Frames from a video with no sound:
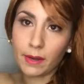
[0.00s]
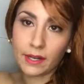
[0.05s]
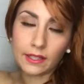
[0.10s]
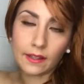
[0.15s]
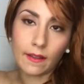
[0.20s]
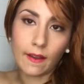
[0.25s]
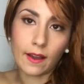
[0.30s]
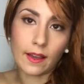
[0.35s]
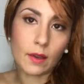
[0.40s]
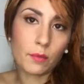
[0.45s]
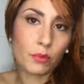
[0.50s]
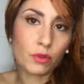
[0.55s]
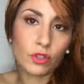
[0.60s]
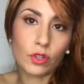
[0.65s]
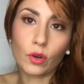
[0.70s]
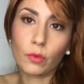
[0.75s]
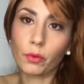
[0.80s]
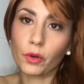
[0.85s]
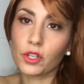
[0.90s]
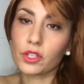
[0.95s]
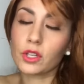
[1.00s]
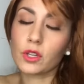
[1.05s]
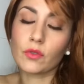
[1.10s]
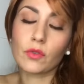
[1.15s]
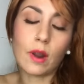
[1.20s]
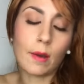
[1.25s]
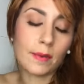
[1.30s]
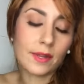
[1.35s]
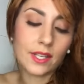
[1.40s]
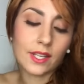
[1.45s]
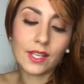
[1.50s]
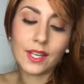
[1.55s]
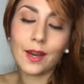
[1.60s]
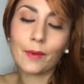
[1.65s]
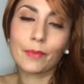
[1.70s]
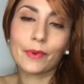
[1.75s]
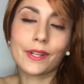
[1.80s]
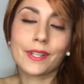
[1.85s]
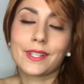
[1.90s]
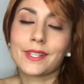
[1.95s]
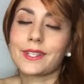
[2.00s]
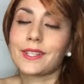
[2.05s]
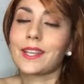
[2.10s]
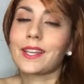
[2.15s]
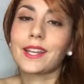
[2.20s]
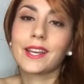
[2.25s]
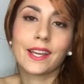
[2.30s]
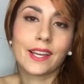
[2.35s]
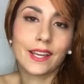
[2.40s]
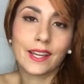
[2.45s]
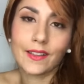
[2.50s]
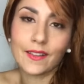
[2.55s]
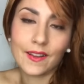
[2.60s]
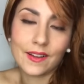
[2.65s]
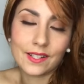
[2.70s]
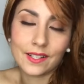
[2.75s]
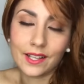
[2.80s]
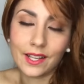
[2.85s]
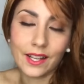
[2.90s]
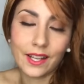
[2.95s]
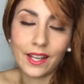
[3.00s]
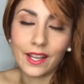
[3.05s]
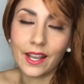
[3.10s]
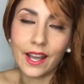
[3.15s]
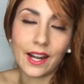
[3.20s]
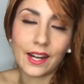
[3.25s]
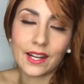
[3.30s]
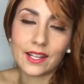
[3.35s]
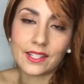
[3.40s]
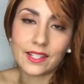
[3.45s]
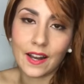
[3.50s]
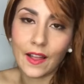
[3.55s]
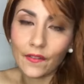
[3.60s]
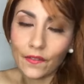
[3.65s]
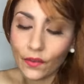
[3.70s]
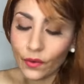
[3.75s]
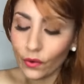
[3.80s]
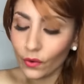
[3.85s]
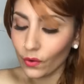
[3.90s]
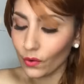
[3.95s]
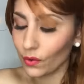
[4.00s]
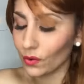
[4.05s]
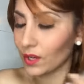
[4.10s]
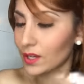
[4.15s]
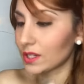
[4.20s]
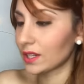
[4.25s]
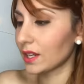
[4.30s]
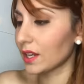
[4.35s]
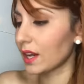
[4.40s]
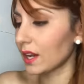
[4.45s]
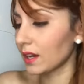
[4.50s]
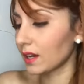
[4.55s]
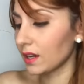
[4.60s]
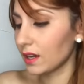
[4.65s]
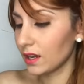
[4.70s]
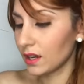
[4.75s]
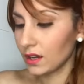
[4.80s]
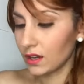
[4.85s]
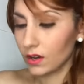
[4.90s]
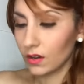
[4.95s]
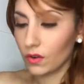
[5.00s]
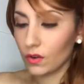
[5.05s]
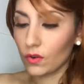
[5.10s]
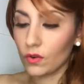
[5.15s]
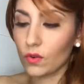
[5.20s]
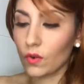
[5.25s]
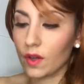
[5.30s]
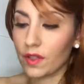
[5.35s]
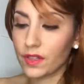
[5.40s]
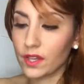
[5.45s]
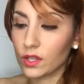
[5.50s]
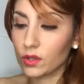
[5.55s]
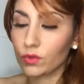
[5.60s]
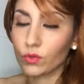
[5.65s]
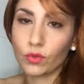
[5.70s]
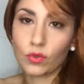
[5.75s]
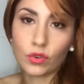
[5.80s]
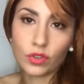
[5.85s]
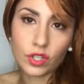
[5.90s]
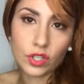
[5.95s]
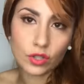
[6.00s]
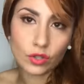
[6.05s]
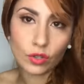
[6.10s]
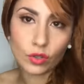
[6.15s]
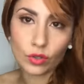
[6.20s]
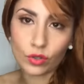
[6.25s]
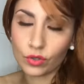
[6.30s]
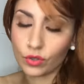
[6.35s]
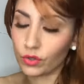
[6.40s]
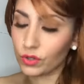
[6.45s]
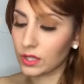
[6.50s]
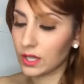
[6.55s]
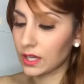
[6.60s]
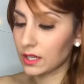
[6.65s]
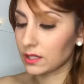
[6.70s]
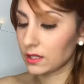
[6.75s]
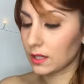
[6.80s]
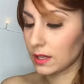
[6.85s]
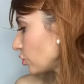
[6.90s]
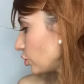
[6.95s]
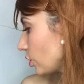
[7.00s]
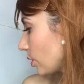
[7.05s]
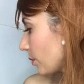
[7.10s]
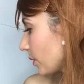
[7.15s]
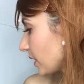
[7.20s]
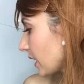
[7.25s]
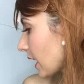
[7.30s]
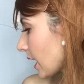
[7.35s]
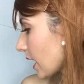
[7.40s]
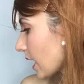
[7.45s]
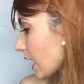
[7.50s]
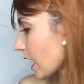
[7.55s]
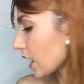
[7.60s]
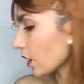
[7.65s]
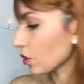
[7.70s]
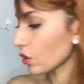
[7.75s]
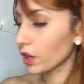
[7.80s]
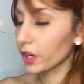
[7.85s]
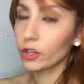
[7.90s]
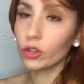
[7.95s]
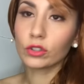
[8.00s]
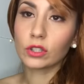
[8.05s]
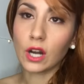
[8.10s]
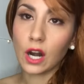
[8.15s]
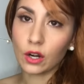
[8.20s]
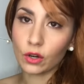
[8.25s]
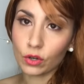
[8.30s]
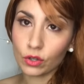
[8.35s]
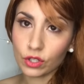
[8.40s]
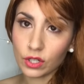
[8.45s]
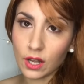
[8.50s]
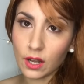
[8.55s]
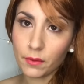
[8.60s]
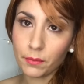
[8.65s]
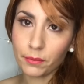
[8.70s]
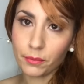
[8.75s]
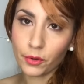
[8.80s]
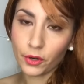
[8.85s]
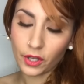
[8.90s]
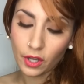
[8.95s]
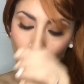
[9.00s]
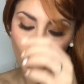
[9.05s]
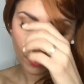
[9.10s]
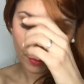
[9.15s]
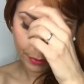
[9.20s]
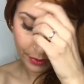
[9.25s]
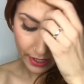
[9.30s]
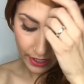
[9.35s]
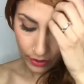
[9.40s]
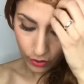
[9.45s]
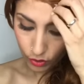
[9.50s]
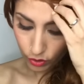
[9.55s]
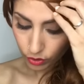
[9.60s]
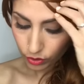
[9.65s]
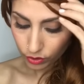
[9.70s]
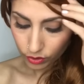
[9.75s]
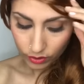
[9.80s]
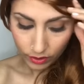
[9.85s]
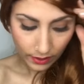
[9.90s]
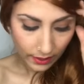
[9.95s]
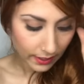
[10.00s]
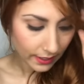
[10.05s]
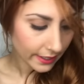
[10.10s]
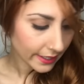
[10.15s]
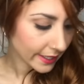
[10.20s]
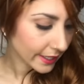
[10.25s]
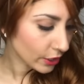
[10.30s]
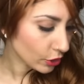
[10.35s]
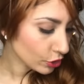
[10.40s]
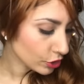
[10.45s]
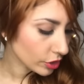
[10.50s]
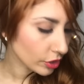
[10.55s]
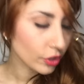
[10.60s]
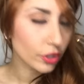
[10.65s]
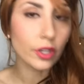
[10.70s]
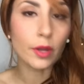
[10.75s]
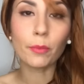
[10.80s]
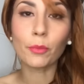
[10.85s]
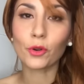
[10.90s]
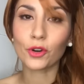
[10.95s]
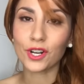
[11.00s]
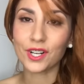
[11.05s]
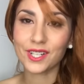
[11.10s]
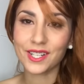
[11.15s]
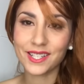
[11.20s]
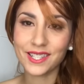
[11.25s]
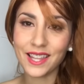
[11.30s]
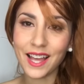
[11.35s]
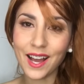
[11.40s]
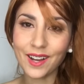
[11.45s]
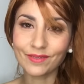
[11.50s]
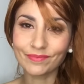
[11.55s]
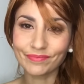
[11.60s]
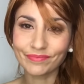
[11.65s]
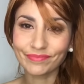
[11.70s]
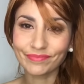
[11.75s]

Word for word: parte de aquí, pues si lo ponéis en una mesilla, pues tiene que quedarse arrastrando o lo que sea, lo hacéis un rollito y lo escondéis. Yo voy a coger otra rosa porque compré dos y no sé dónde porras está,